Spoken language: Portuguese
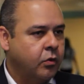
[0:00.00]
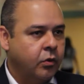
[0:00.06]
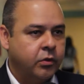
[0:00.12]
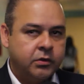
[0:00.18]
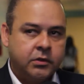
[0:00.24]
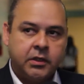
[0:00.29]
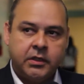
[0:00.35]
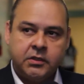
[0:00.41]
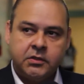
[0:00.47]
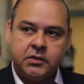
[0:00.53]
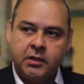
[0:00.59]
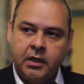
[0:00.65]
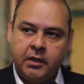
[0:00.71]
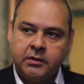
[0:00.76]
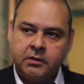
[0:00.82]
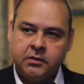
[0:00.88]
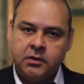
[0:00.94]
contra a
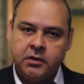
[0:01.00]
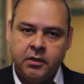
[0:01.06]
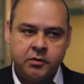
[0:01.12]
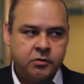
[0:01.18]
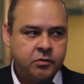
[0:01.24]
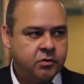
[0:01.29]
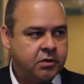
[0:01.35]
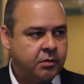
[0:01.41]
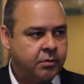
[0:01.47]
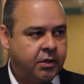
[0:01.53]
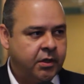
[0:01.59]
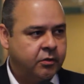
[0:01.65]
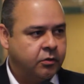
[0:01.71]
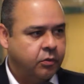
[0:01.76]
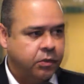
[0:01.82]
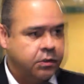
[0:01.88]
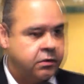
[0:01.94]
retirada de direitos dos
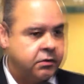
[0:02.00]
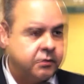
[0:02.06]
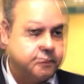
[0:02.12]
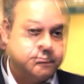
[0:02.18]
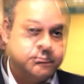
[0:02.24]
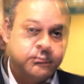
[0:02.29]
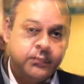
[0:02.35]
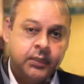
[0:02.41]
trabalhadores.